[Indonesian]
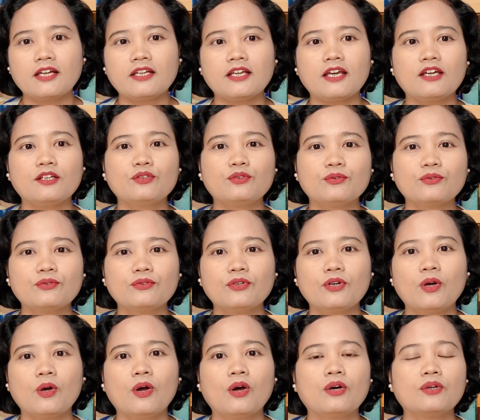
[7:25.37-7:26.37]
yaitu
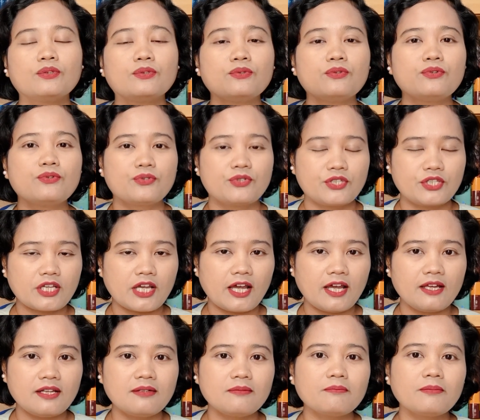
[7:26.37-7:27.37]
7
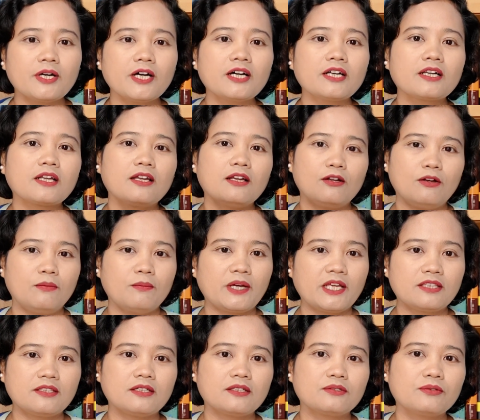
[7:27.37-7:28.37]
sen per
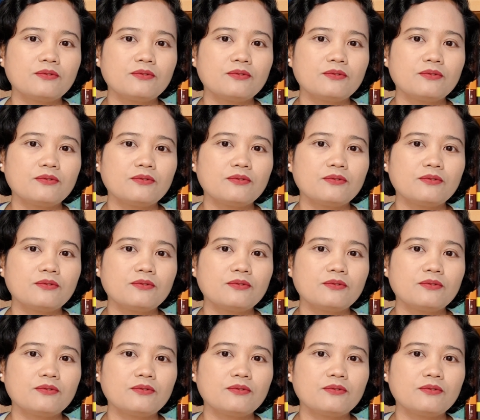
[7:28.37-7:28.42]
kilometer.